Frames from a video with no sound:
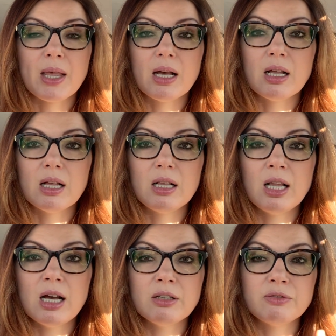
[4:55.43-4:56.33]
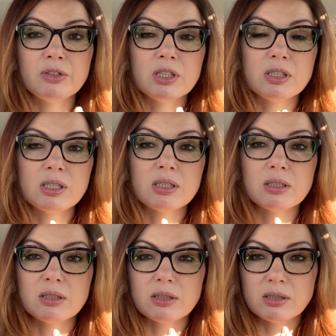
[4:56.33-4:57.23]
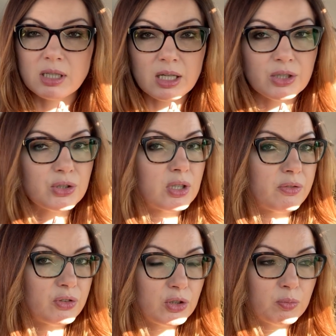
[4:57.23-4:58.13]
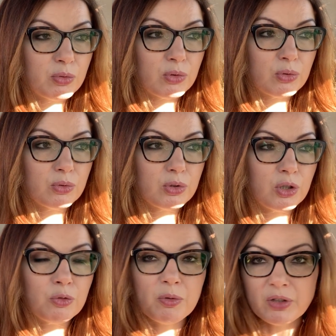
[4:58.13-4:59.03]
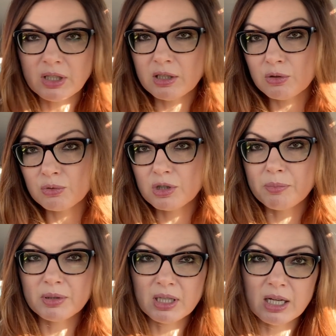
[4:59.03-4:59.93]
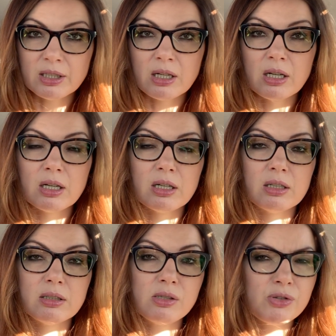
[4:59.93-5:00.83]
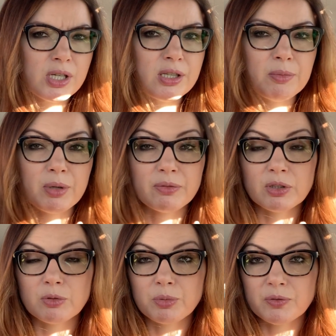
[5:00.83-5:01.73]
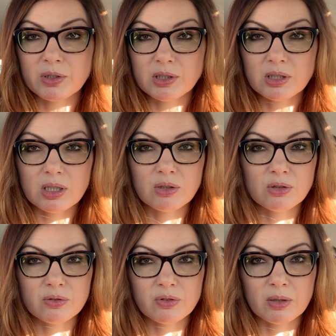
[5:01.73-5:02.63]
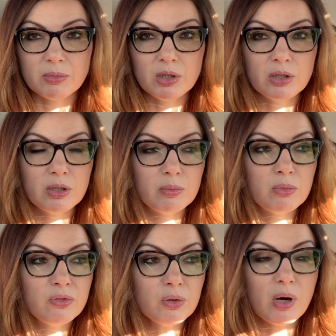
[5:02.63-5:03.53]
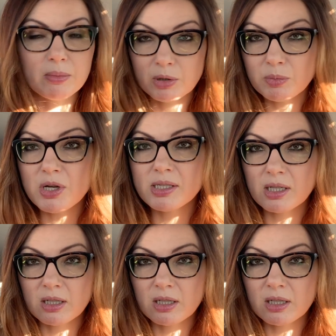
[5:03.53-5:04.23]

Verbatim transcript: E, live jest, e, zdaje się, na Facebooku i odpowiada na różne pytania. Codziennie prawie to prowadzi, z tego co wiem. I mówiła mi przez